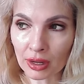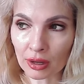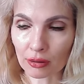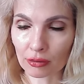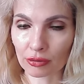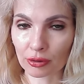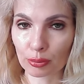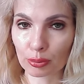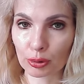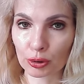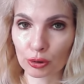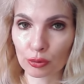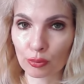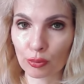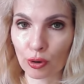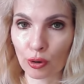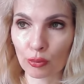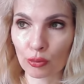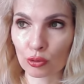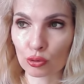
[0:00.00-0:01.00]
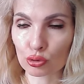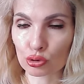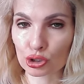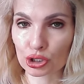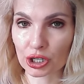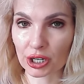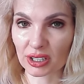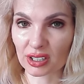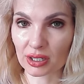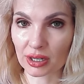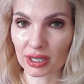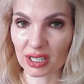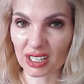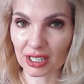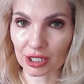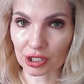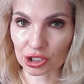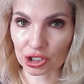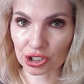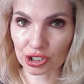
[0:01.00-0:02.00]
вы по-любому уже
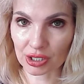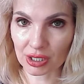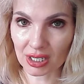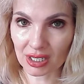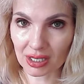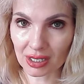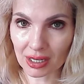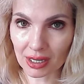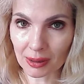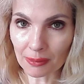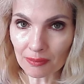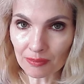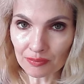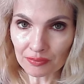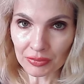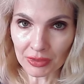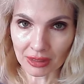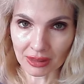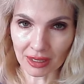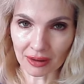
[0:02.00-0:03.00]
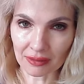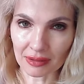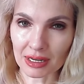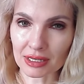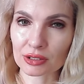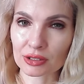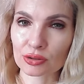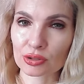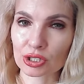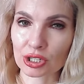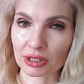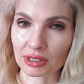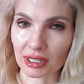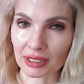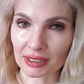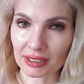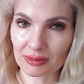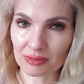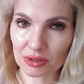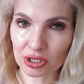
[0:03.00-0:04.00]
грешники, на вас уже
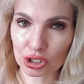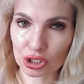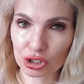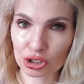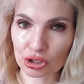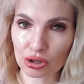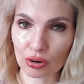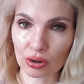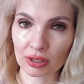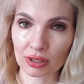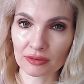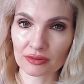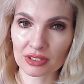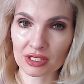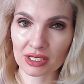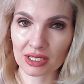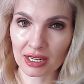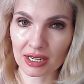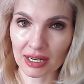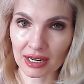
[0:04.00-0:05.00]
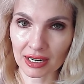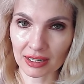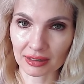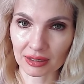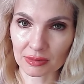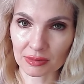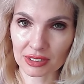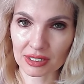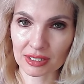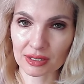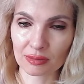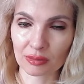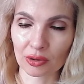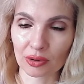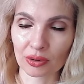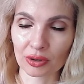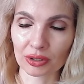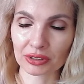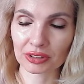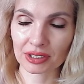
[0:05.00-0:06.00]
таким тяжелым взглядом
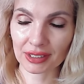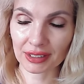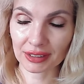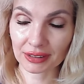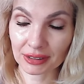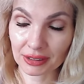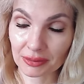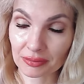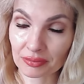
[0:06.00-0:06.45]
смотрят